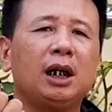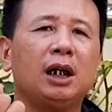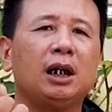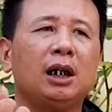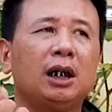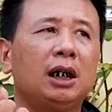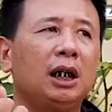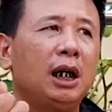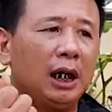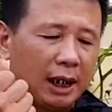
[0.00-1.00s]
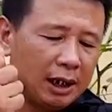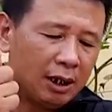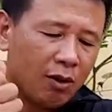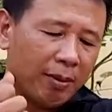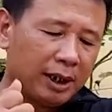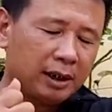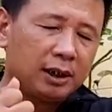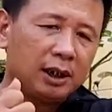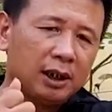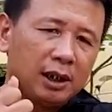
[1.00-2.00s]
uh, cái hướng của mình
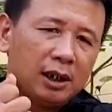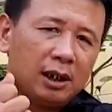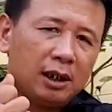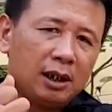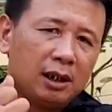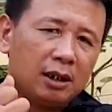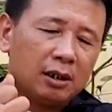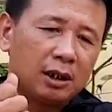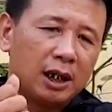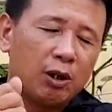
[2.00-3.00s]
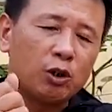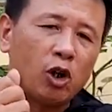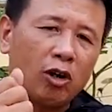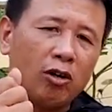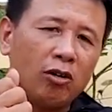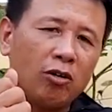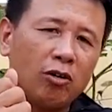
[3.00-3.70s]
uh, khi con chó nó